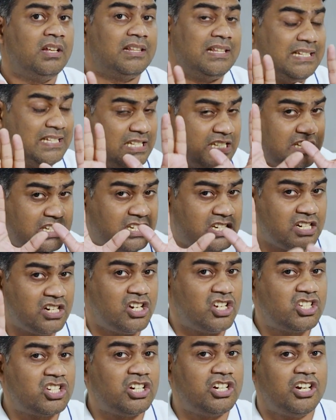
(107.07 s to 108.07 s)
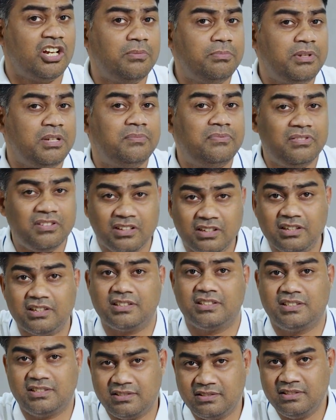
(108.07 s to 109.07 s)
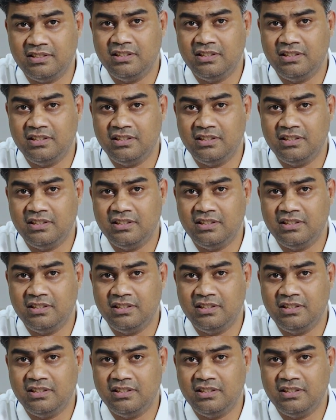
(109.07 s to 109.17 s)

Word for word: दिस इज जस्ट डमी फिगर्स